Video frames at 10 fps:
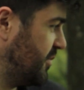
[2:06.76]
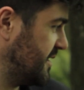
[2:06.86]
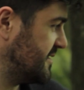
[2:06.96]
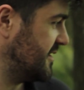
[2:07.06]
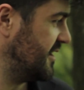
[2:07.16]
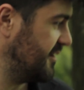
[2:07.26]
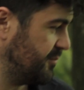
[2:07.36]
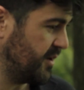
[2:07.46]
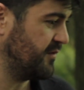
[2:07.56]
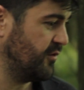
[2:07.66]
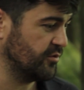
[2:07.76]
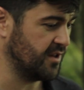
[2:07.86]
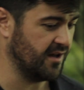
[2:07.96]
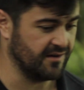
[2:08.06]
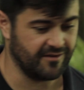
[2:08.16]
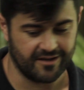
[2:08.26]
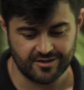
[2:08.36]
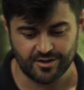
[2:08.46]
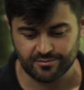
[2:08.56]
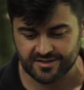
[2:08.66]
para ser para voltar. Na
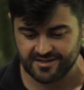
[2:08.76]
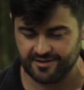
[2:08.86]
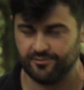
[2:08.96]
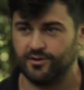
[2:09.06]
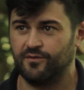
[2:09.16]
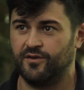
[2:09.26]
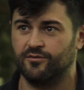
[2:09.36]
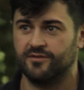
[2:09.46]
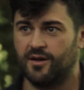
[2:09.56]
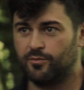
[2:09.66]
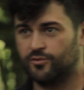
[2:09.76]
verdade é um ciclo que fica o tempo